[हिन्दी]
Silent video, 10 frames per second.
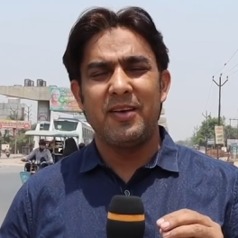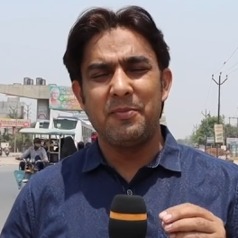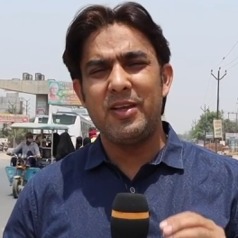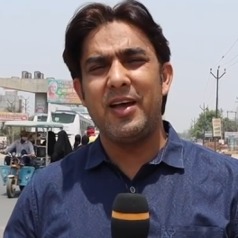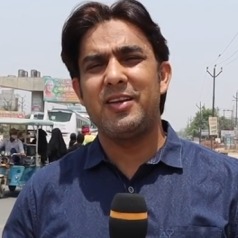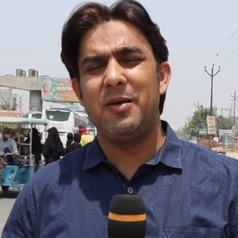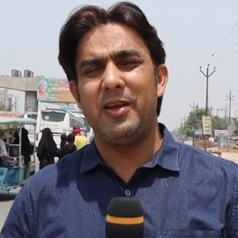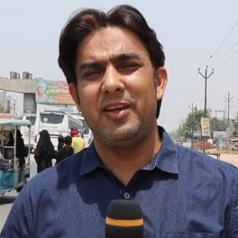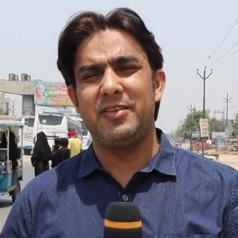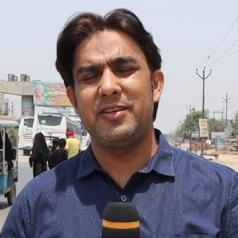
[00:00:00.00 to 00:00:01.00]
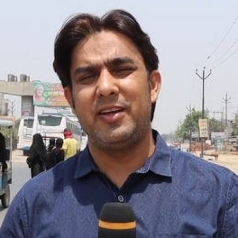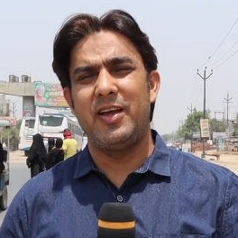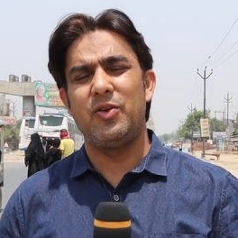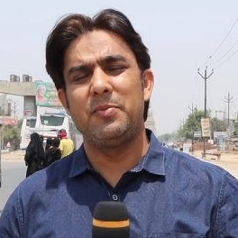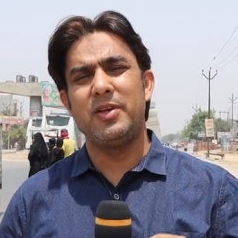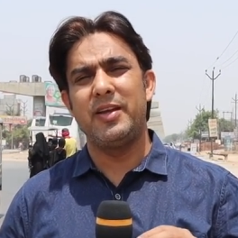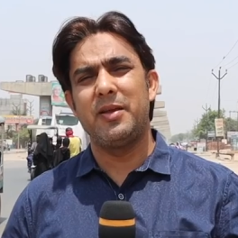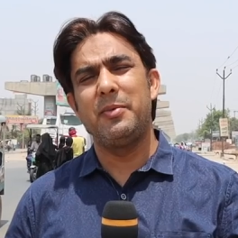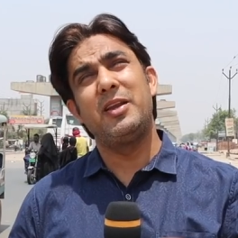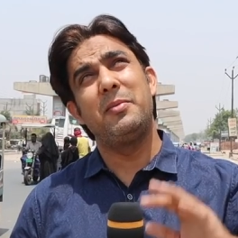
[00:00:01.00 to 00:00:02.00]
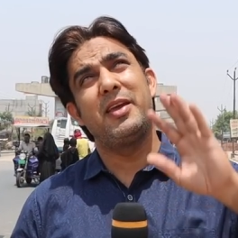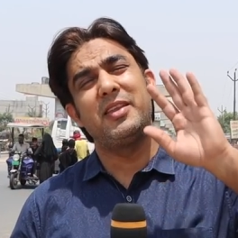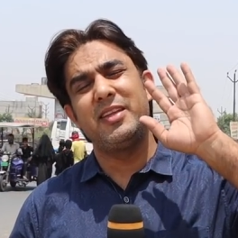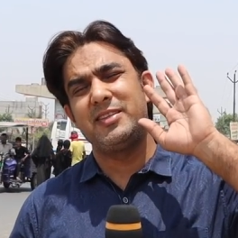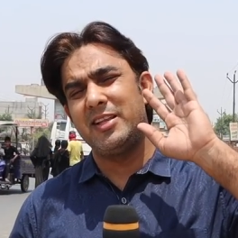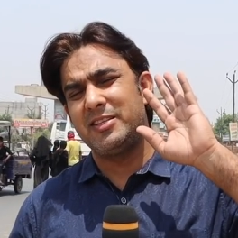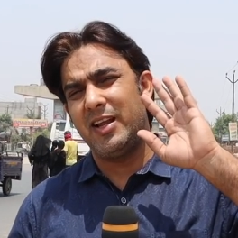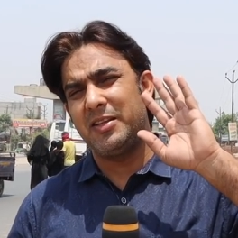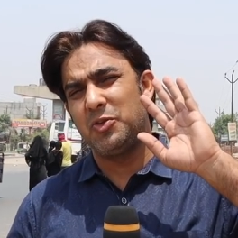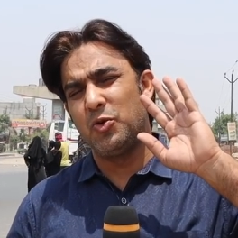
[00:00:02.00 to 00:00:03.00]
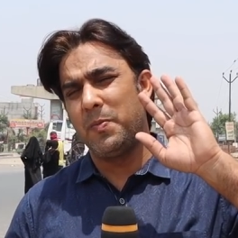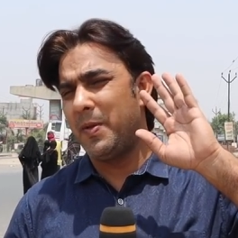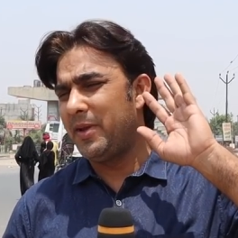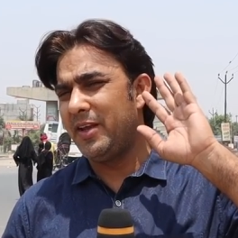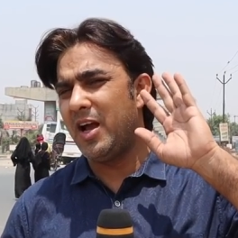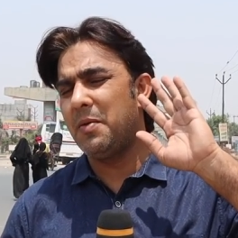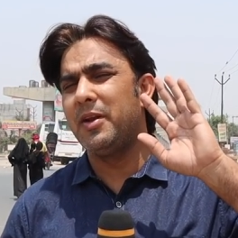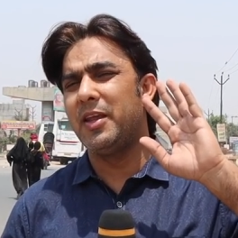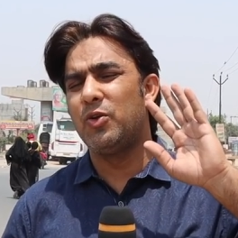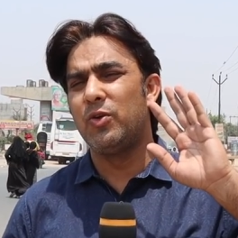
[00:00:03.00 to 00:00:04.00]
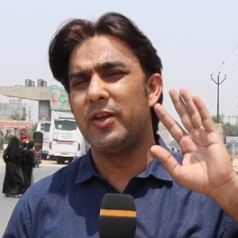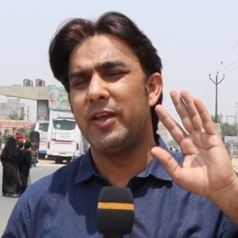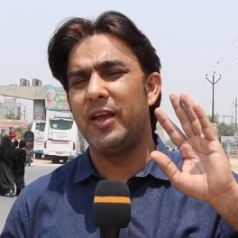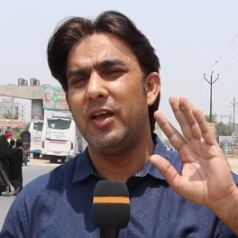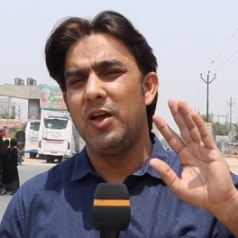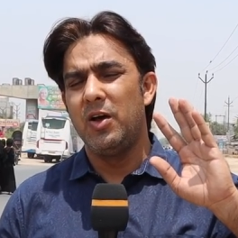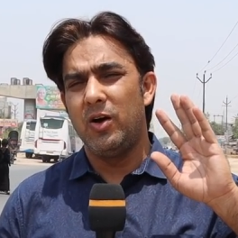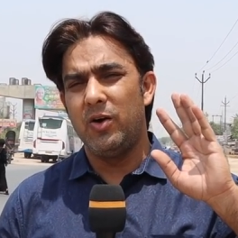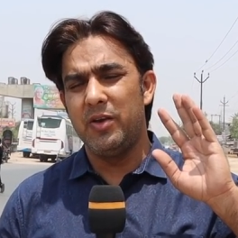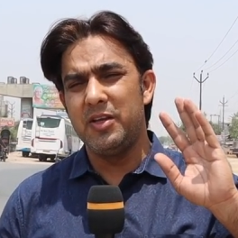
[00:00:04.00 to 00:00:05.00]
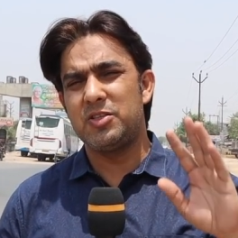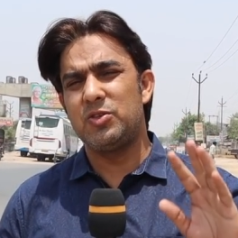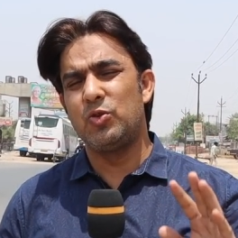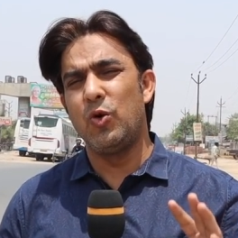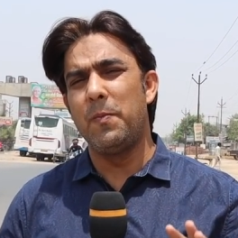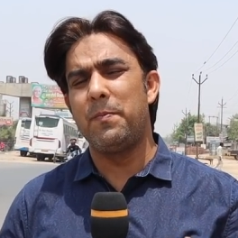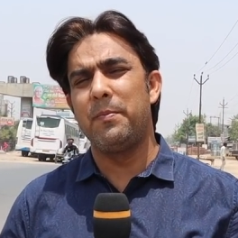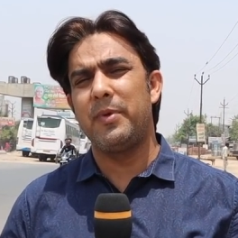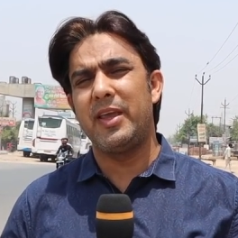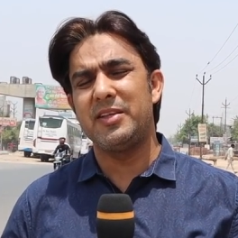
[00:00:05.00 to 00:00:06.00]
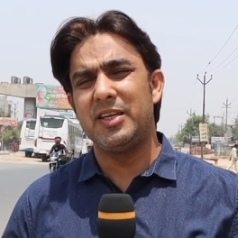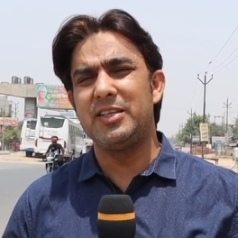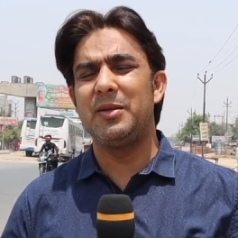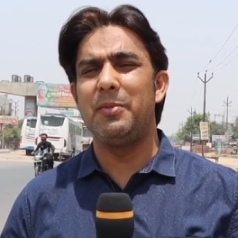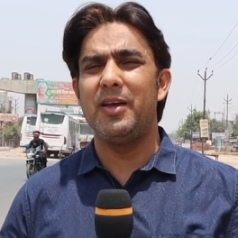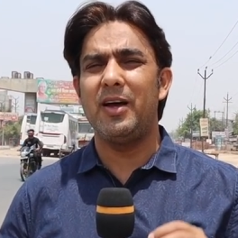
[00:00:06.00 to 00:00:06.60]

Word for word: रमज़ान का महीना चल रहा है और रमज़ान के महीने में कितनी चिलचिलाती धूप है मेरी आँख भी नहीं खुल रही है और इस धूप के सीज़न में